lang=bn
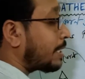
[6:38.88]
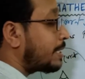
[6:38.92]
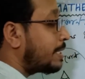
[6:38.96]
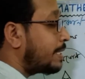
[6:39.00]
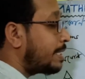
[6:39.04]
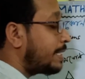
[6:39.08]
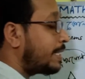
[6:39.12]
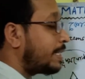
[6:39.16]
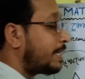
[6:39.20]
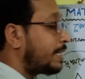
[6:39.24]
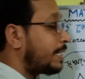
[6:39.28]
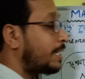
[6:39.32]
আশি
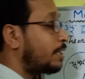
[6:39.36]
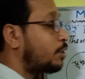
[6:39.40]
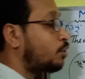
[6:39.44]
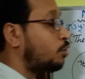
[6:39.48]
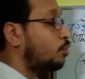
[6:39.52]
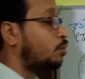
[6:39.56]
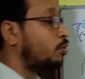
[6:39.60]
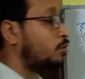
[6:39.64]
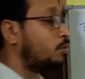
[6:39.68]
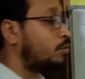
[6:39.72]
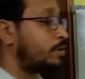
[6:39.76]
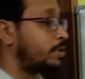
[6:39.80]
ডিগ্রি থেকে
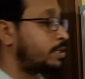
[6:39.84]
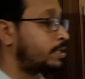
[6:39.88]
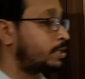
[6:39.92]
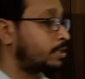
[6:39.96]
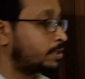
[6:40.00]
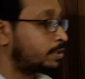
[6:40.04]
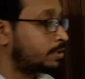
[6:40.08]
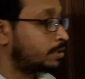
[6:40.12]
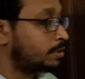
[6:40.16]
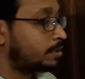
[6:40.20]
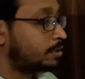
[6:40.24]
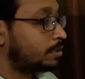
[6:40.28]
ছোট রয়েছে
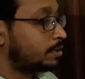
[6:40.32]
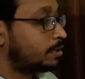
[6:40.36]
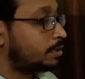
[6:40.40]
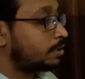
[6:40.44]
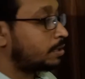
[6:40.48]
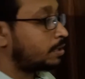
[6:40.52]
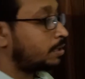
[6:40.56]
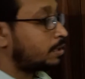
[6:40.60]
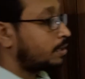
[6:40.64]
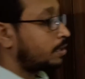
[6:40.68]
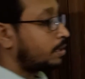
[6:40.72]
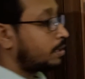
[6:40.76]

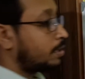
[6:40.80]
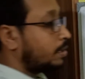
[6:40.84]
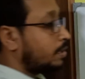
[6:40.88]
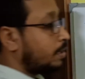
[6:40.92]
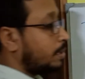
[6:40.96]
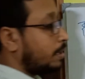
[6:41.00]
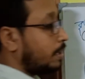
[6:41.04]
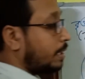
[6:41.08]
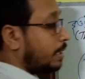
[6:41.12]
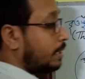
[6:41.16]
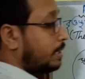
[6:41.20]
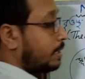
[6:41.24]

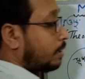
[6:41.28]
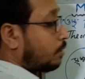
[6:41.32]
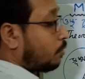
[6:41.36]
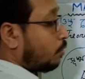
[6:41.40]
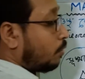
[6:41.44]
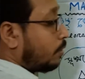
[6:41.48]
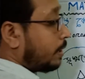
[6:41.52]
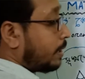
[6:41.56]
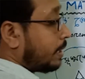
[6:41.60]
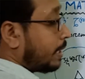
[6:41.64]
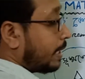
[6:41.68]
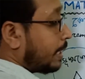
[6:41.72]
এই যে
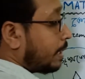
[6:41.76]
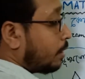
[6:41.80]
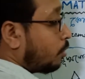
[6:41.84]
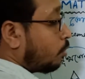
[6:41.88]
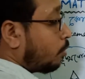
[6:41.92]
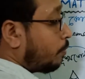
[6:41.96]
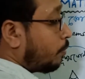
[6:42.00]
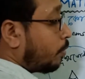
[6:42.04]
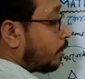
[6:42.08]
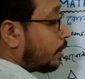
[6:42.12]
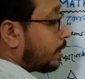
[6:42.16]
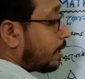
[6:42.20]
কোণটি এটি
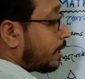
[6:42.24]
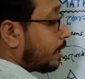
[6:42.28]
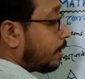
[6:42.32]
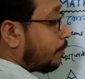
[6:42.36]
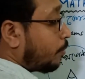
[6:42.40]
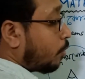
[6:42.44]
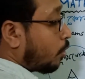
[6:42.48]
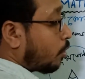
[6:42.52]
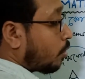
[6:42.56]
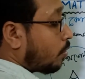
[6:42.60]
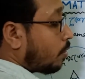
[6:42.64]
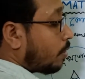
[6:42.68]
নব্বই থেকে
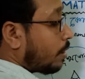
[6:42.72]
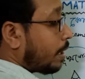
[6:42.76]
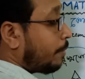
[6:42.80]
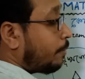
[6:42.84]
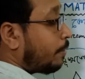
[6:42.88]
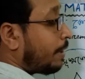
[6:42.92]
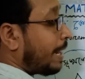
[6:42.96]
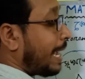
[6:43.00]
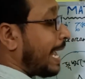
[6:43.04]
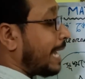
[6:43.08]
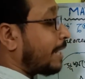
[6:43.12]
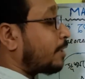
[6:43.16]
বড়
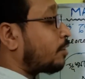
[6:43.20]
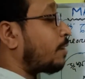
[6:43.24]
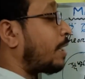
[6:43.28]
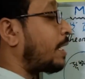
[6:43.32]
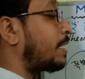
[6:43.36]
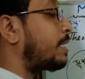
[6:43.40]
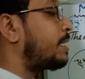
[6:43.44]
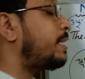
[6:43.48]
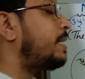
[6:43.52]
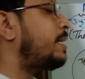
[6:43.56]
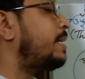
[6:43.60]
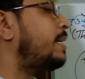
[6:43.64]
এবং একশো
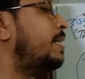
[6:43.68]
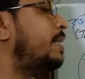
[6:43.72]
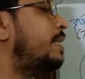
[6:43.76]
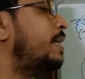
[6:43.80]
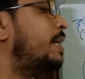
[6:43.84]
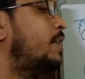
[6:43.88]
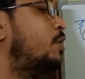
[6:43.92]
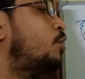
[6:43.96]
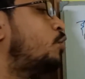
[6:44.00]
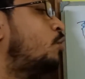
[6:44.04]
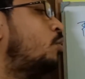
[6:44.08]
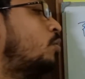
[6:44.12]
আশি ডিগ্রি
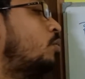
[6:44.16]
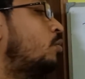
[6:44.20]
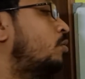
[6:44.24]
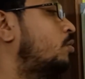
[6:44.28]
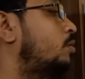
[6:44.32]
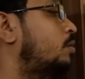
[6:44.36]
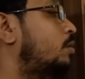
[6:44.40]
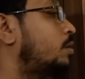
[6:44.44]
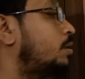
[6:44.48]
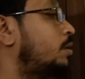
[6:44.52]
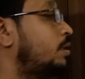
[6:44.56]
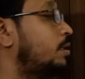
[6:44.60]
থেকে ছোট
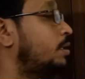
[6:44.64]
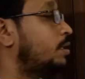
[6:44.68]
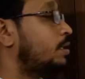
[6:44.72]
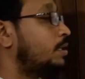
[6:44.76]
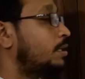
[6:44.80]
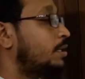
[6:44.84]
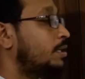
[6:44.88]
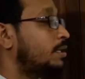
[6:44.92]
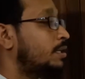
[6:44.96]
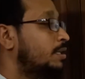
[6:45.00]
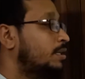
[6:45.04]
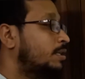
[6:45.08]

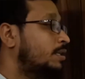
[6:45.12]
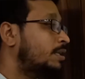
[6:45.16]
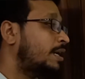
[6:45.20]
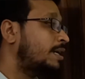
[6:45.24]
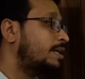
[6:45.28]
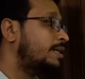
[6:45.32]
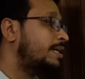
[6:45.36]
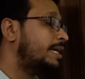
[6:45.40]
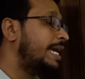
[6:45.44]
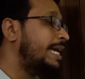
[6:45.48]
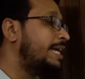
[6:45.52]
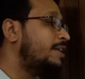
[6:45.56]

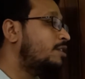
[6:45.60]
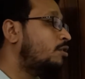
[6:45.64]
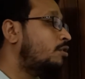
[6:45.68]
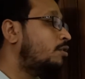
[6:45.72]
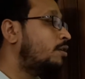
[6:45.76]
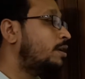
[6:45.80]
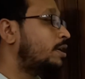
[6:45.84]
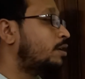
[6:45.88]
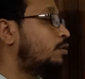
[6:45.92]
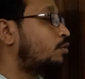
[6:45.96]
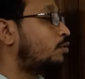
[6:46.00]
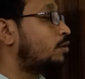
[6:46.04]
তাই এই
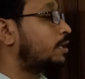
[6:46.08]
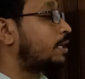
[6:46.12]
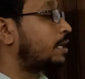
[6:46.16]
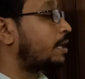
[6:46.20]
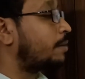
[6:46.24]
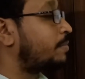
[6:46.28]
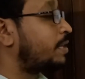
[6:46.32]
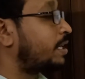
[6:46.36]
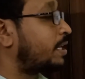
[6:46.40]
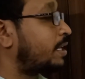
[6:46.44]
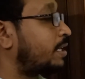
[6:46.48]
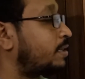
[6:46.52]
ধরনের কোণকে
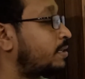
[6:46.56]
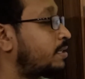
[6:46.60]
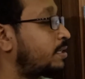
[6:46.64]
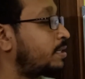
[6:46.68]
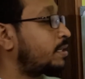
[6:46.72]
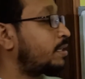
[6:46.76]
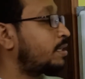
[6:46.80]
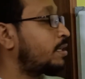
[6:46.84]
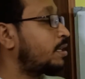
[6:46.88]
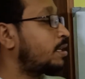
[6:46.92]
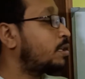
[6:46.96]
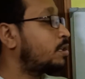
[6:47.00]
আমি এক্ষেত্রে
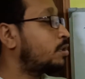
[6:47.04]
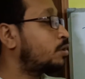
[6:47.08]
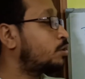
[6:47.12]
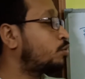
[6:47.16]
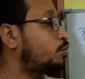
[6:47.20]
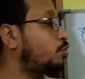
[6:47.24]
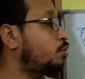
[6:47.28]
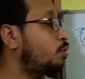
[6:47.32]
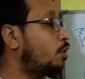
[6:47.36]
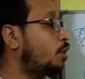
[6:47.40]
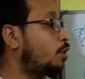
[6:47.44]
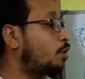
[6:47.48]

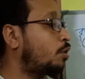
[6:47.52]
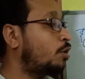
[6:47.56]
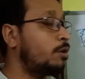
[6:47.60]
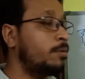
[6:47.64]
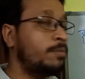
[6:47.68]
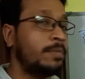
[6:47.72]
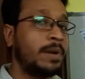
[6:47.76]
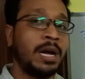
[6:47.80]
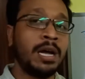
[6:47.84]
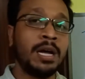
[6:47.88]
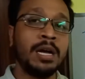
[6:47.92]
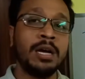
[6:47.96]
স্থূলকোণ
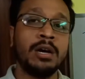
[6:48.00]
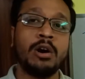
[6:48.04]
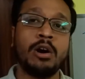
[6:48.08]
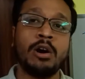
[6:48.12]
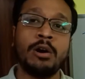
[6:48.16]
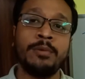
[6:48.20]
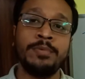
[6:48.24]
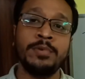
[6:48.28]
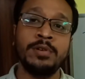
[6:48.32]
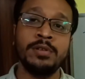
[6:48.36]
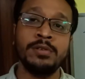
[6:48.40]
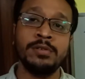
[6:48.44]
বা
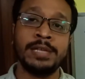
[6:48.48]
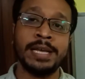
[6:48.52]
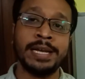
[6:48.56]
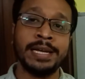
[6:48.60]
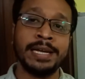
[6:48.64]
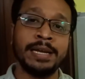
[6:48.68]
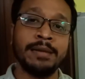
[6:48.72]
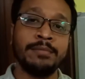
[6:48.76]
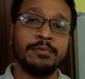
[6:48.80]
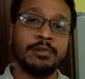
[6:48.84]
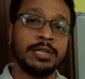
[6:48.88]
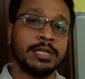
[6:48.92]
অপটিউস
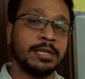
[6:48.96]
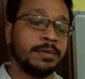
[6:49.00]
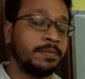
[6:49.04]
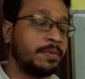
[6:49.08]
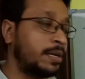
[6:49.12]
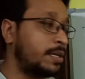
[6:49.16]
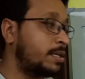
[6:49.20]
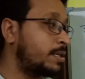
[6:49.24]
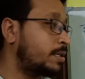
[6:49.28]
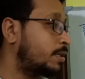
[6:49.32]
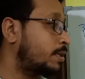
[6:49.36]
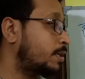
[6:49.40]
অ্যাঙ্গেল বলতে
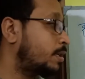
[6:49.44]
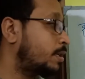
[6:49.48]
পারি